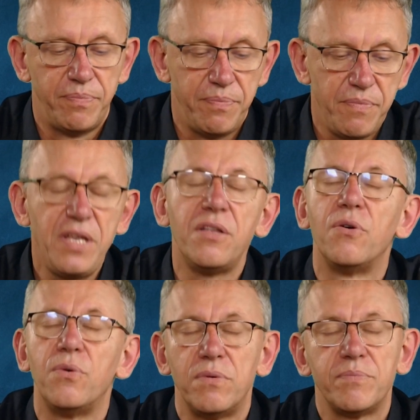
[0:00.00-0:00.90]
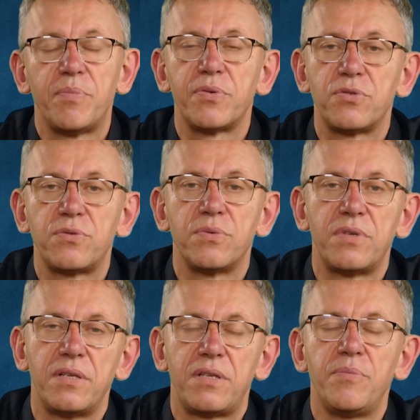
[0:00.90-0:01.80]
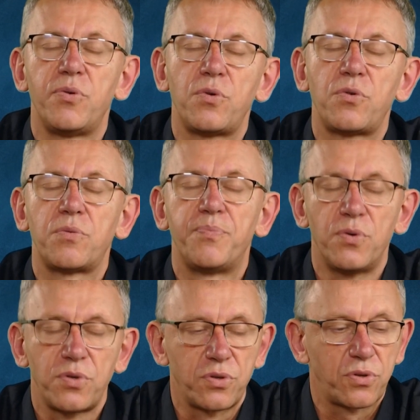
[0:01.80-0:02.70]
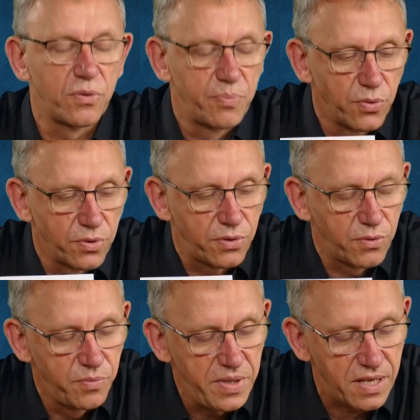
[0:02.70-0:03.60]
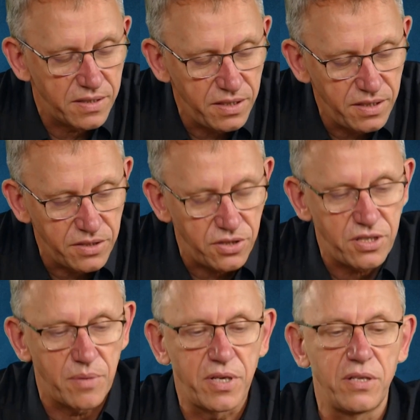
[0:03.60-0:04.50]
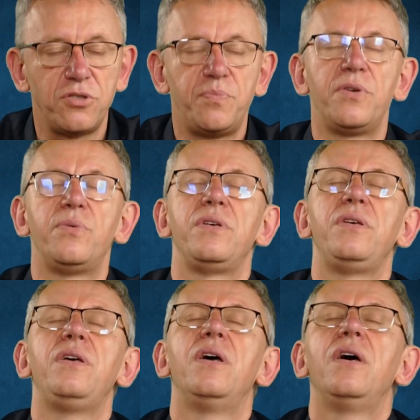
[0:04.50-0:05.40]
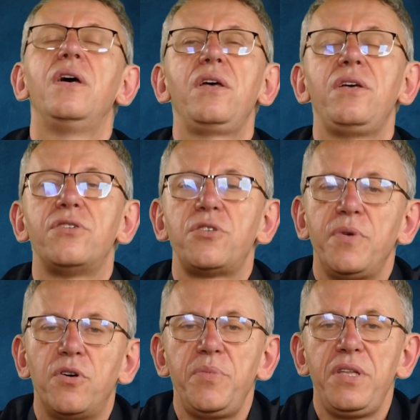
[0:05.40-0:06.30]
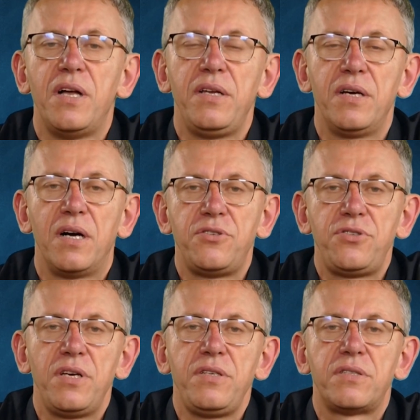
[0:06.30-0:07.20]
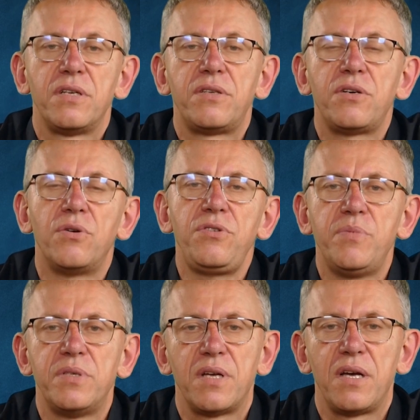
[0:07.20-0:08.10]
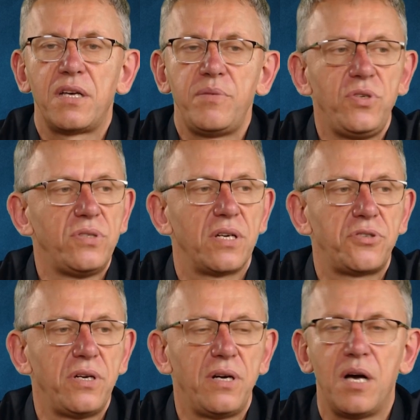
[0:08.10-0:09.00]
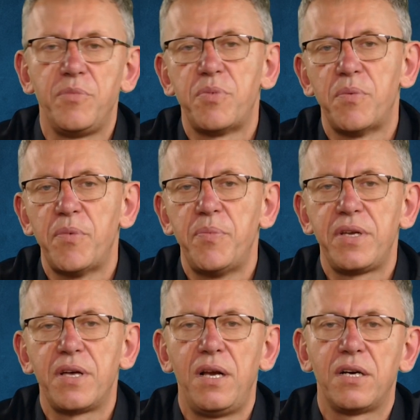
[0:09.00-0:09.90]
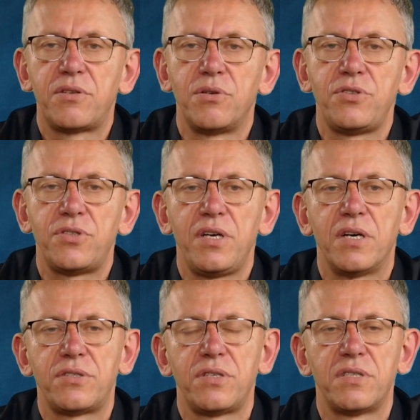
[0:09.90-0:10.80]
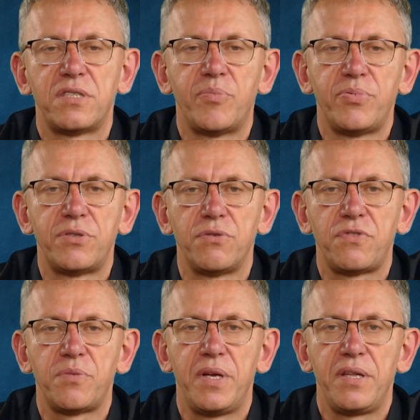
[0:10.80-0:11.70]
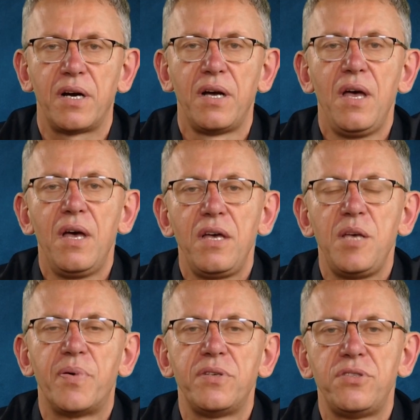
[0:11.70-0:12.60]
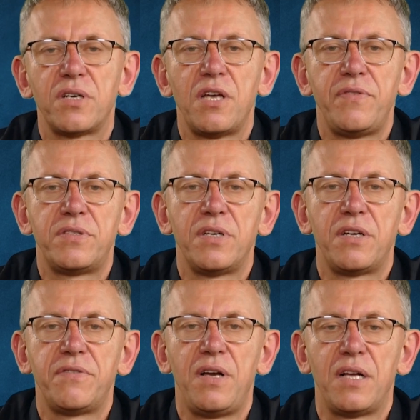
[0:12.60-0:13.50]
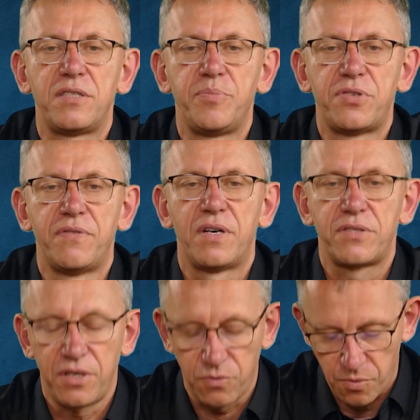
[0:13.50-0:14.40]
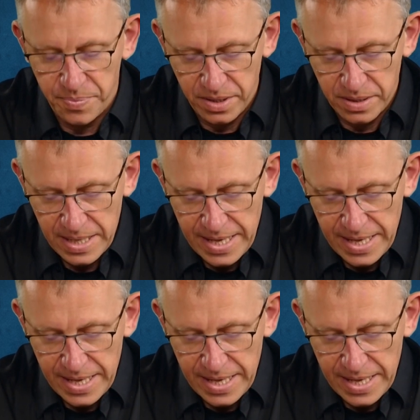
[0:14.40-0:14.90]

minął po prostu, ten, punkt, punkt kulminacyjny gdzieś tam kiedyś był i, i żeśmy go minęli, a dzisiaj niestety gonimy za jakimiś zasięgami, bo mamy media elektroniczne i każdy chce zabłysnąć w tych mediach i powiedzieć jak najwięcej rewelacji, przeważnie głupich.